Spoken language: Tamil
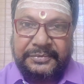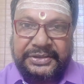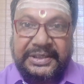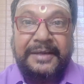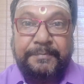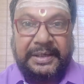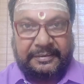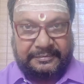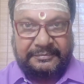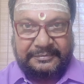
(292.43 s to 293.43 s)
ஜிஎன்பி
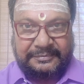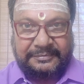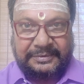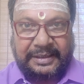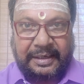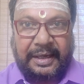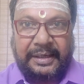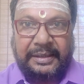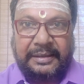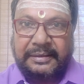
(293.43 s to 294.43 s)

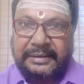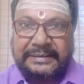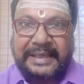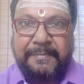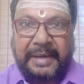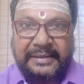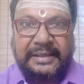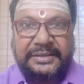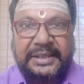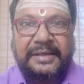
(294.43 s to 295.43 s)
கர்நாடிக் இசை
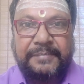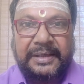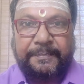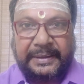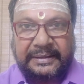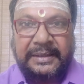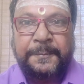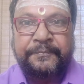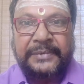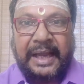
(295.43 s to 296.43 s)
மேதை ஜிஎன்பியை பற்றி
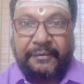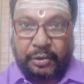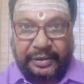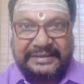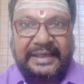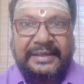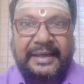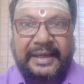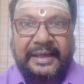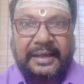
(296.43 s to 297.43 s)
அவருடைய
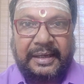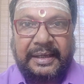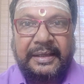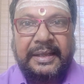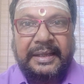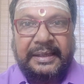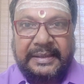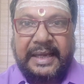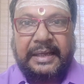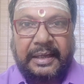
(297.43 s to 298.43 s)
சென்டனரிக்காக
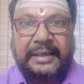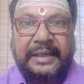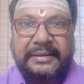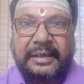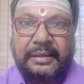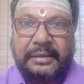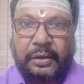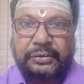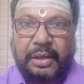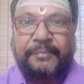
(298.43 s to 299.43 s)
இதே கலாகேந்திரா
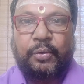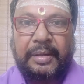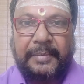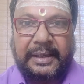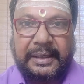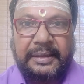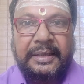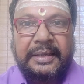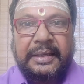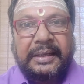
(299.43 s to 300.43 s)
டாட் காம் மூலமாக
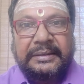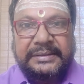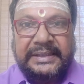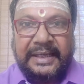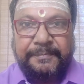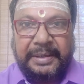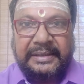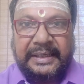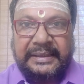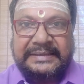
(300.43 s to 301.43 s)
ஜிஎன்பி
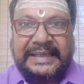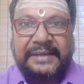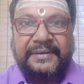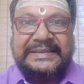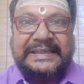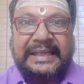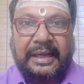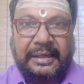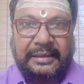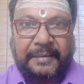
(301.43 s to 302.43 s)
த இசை
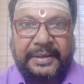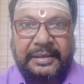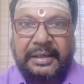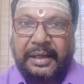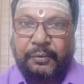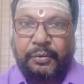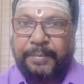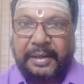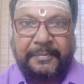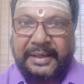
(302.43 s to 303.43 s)
வசீகரன் அப்படின்னு நான் ஒரு
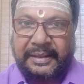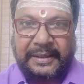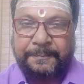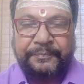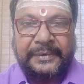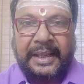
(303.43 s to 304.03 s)
படம் பண்ணியிருந்தேன்